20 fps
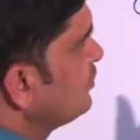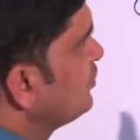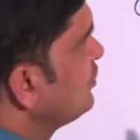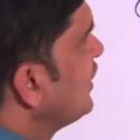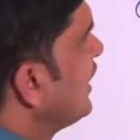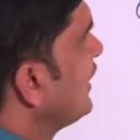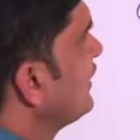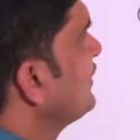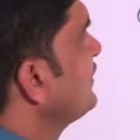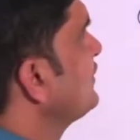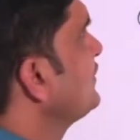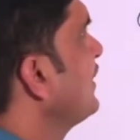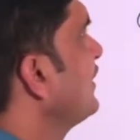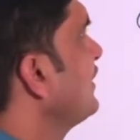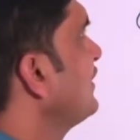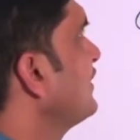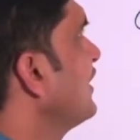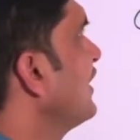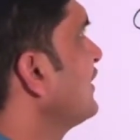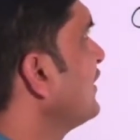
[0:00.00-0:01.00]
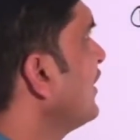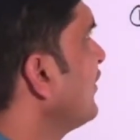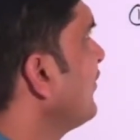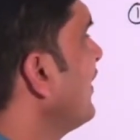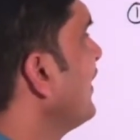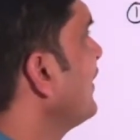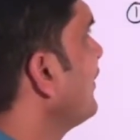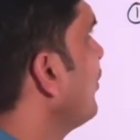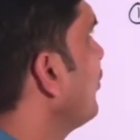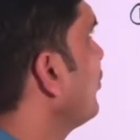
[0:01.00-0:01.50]
ज़्यादा से ज़्यादा जहां तक
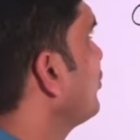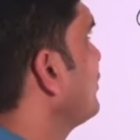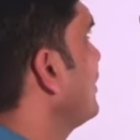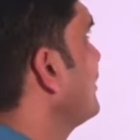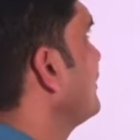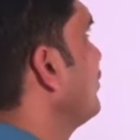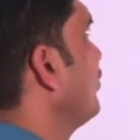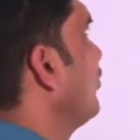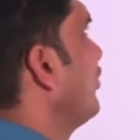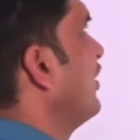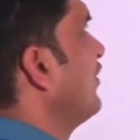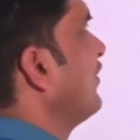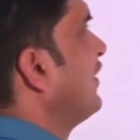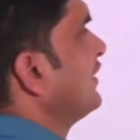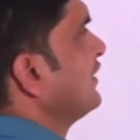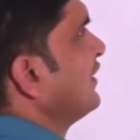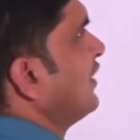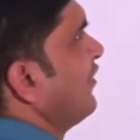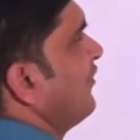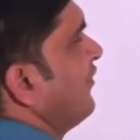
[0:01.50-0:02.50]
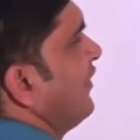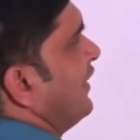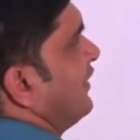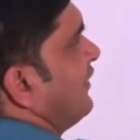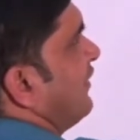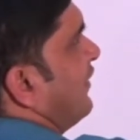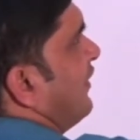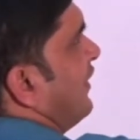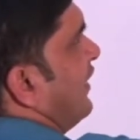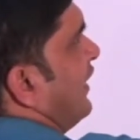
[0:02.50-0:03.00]
फैक्टर हो सकते होंगे वहां तक हम
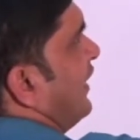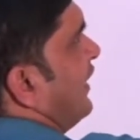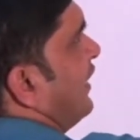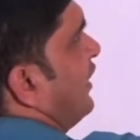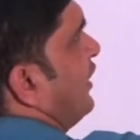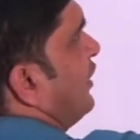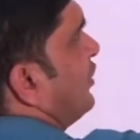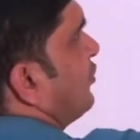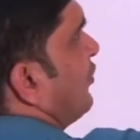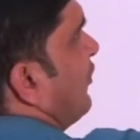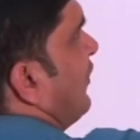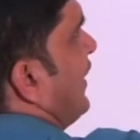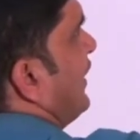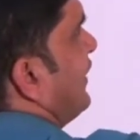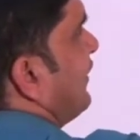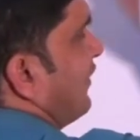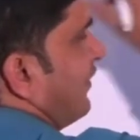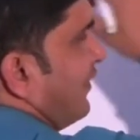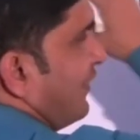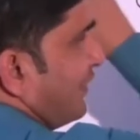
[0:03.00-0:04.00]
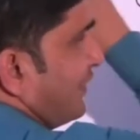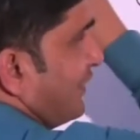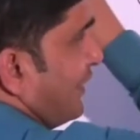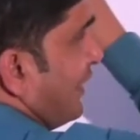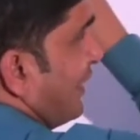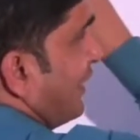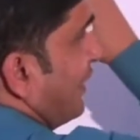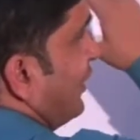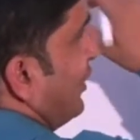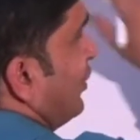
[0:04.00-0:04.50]
फैक्टर करेंगे तो फैक्टर कर
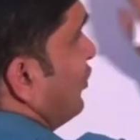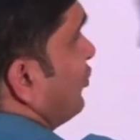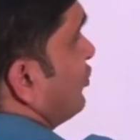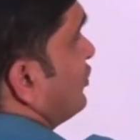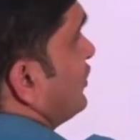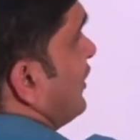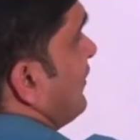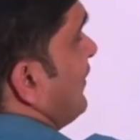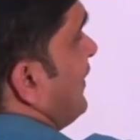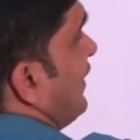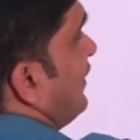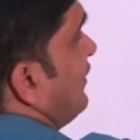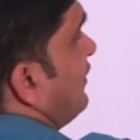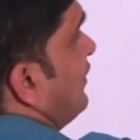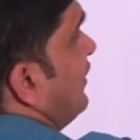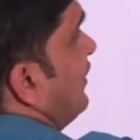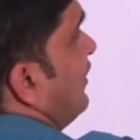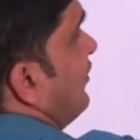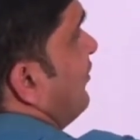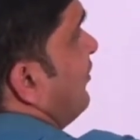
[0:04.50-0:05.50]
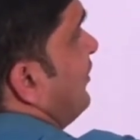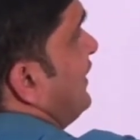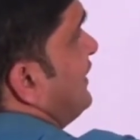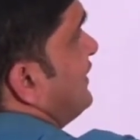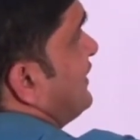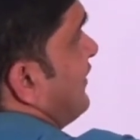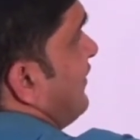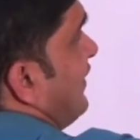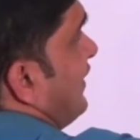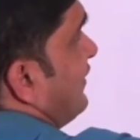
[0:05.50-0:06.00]
दिए उसके बाद
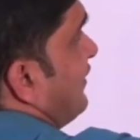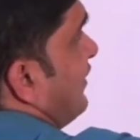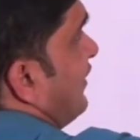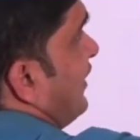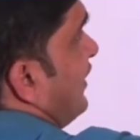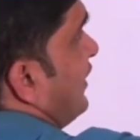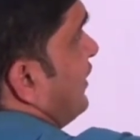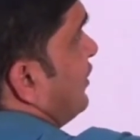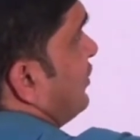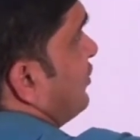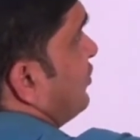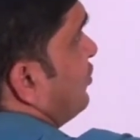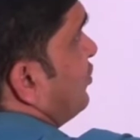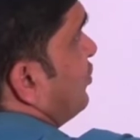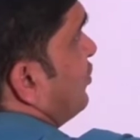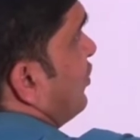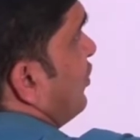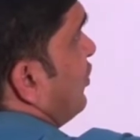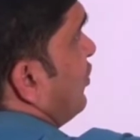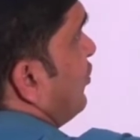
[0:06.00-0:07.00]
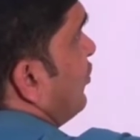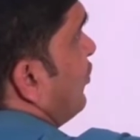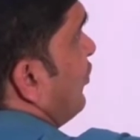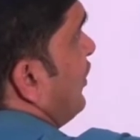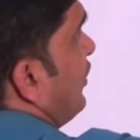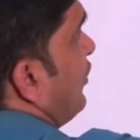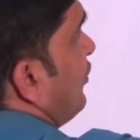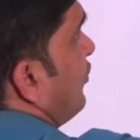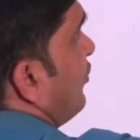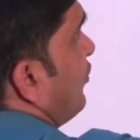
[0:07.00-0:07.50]
बीस के फैक्टर के
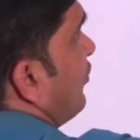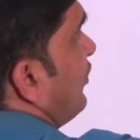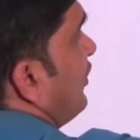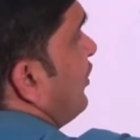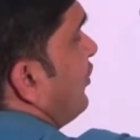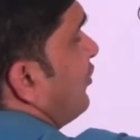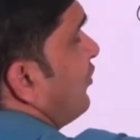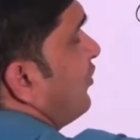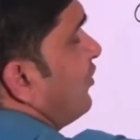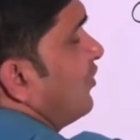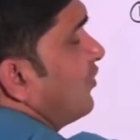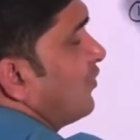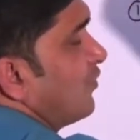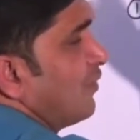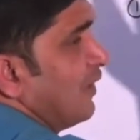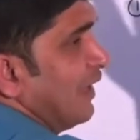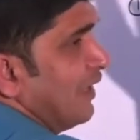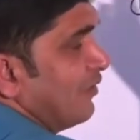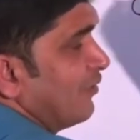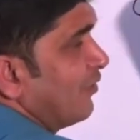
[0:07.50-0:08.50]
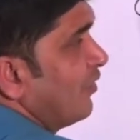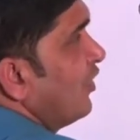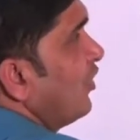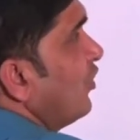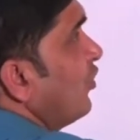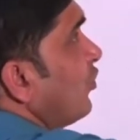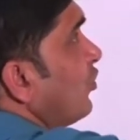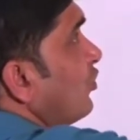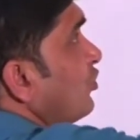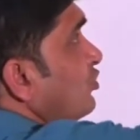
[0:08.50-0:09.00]
टू इंटू टू इंटू
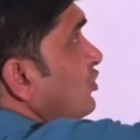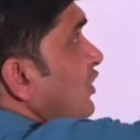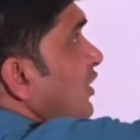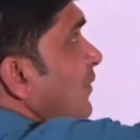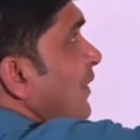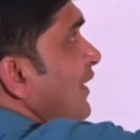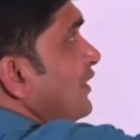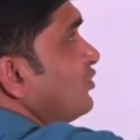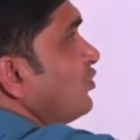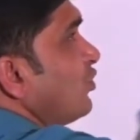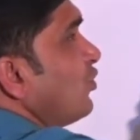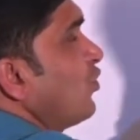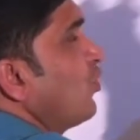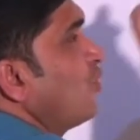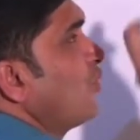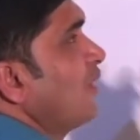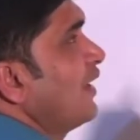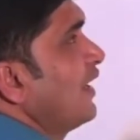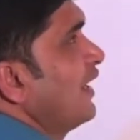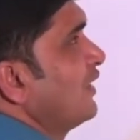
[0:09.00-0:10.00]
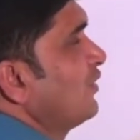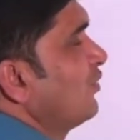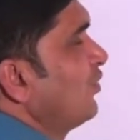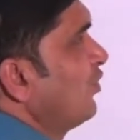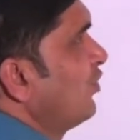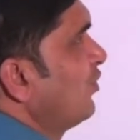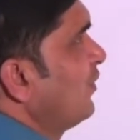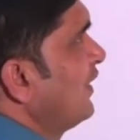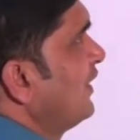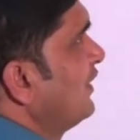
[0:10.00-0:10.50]
फाइव उसके बाद जो कॉमन है
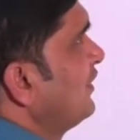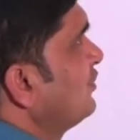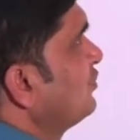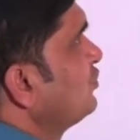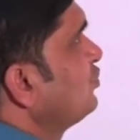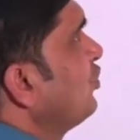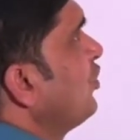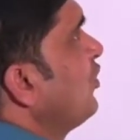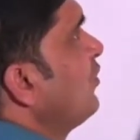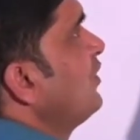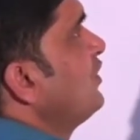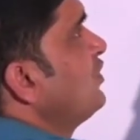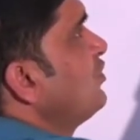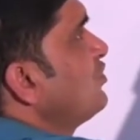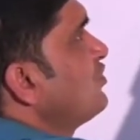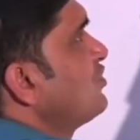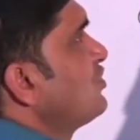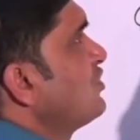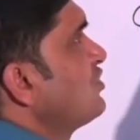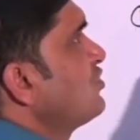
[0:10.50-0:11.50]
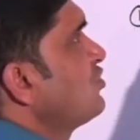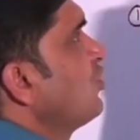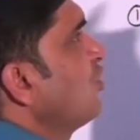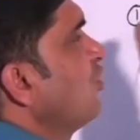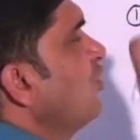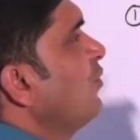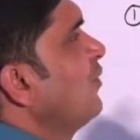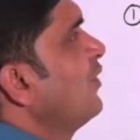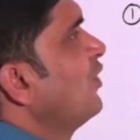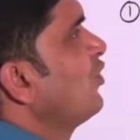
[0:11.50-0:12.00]
दोनों में जो भी चीज
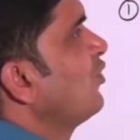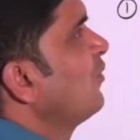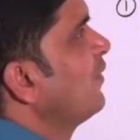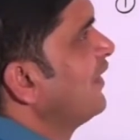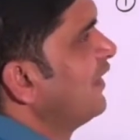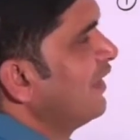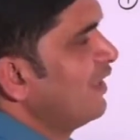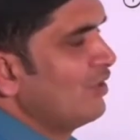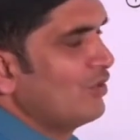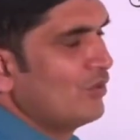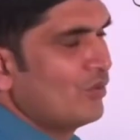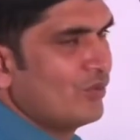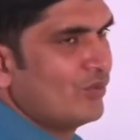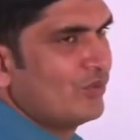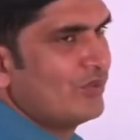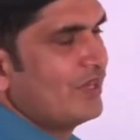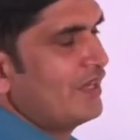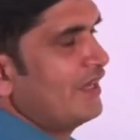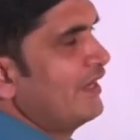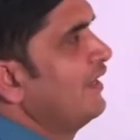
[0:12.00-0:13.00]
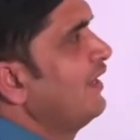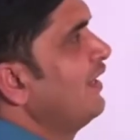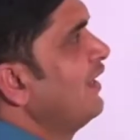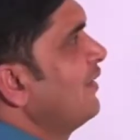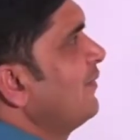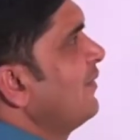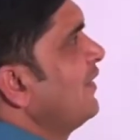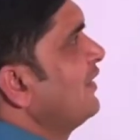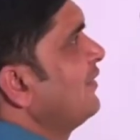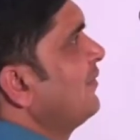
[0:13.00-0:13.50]
दोनों में कॉमन है उन्हें लेने
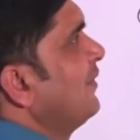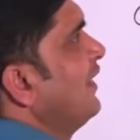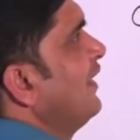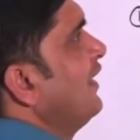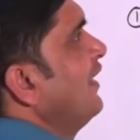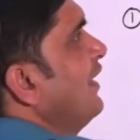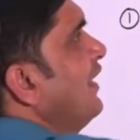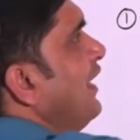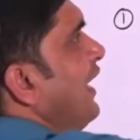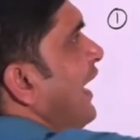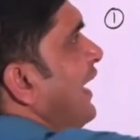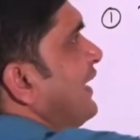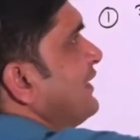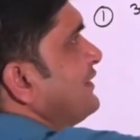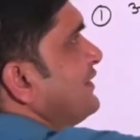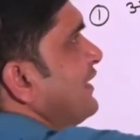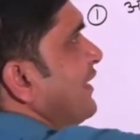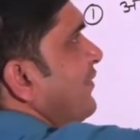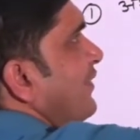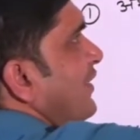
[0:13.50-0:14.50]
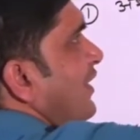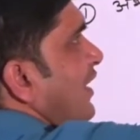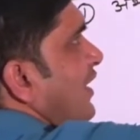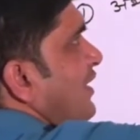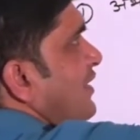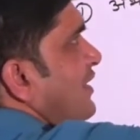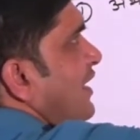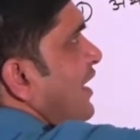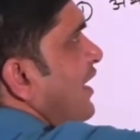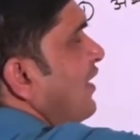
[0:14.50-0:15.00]
के बाद में एच
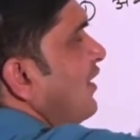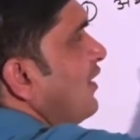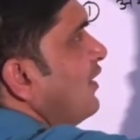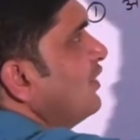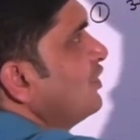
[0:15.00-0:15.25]
निकाल दिया